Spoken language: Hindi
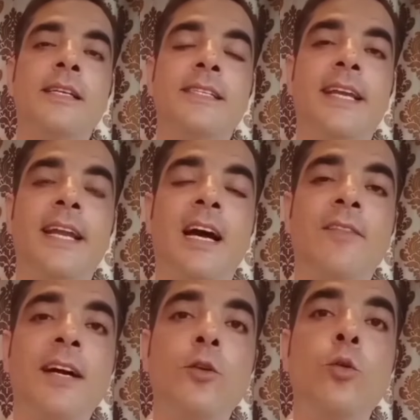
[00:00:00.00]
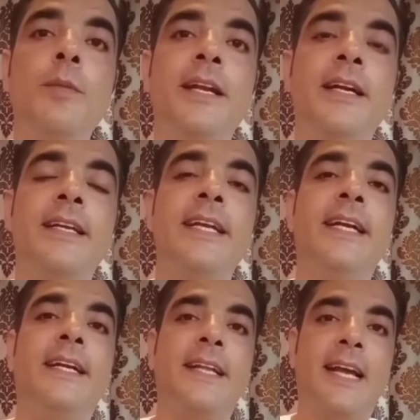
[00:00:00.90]
इसके अलावा टू मिनट की
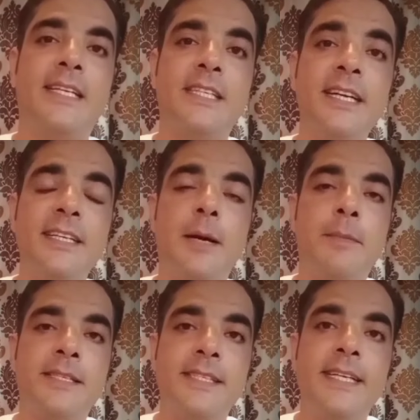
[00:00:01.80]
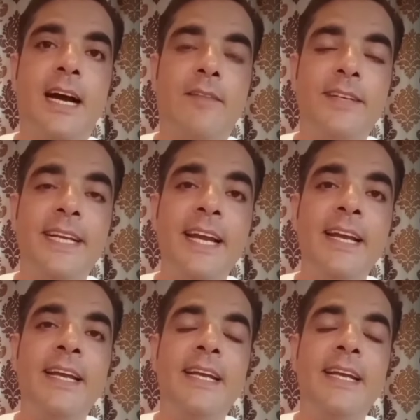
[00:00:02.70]
इंटरेक्शन जहाँ मस्ती काफ़ी है